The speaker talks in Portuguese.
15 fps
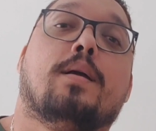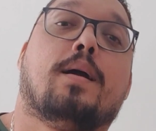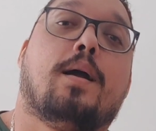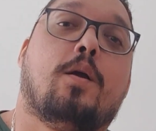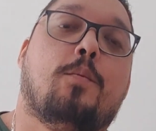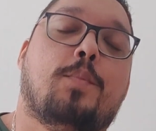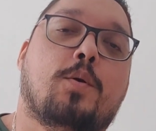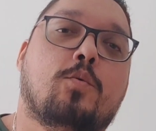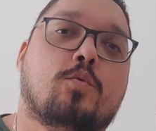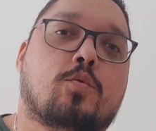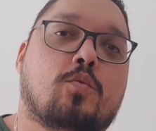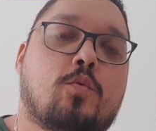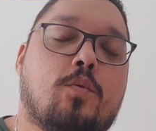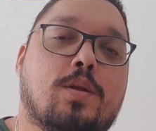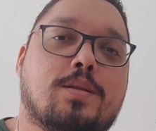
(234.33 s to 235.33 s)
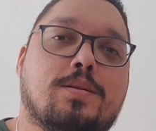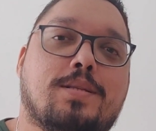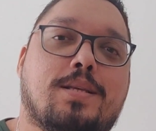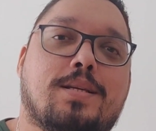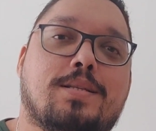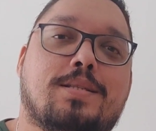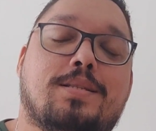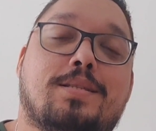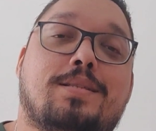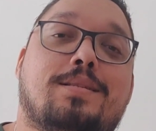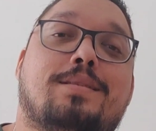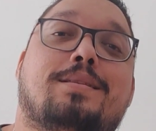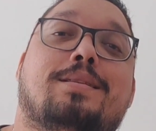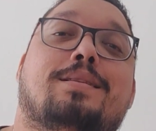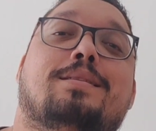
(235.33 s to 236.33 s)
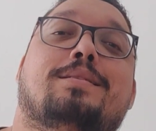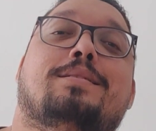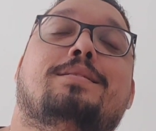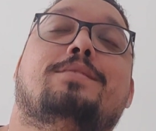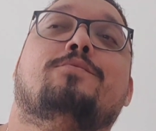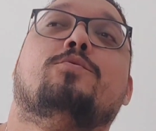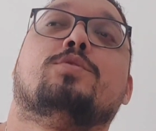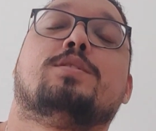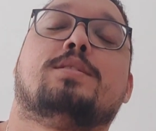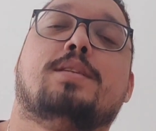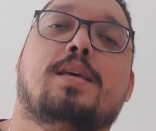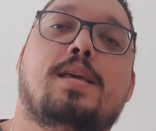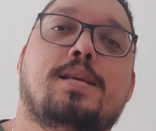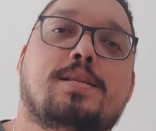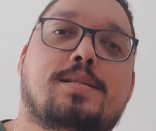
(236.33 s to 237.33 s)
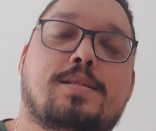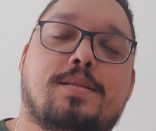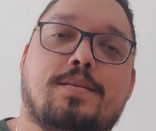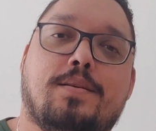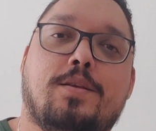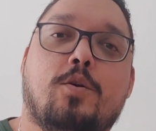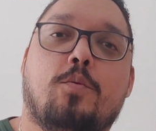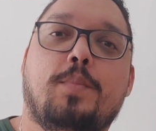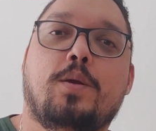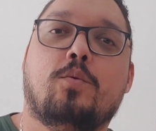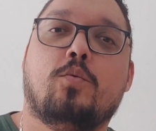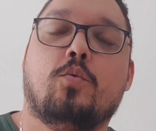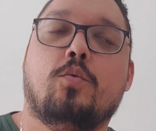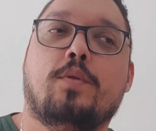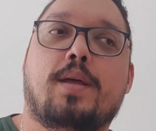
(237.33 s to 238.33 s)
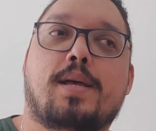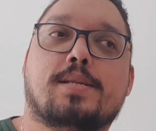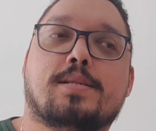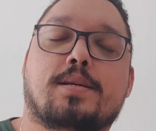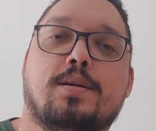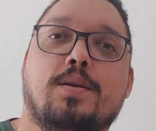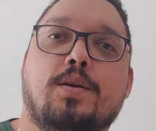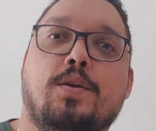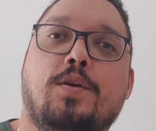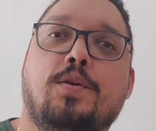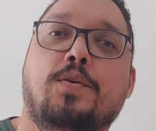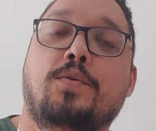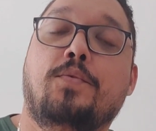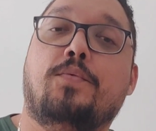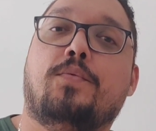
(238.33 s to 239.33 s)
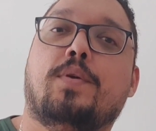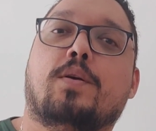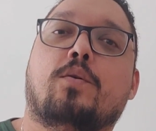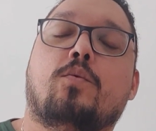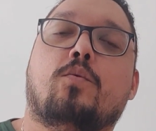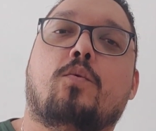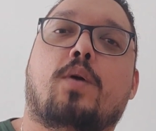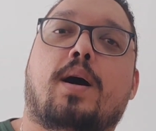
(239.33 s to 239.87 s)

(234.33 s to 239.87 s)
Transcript: Aí eu pergunto, quantas de vocês, e eu me incluo nessa, ficam com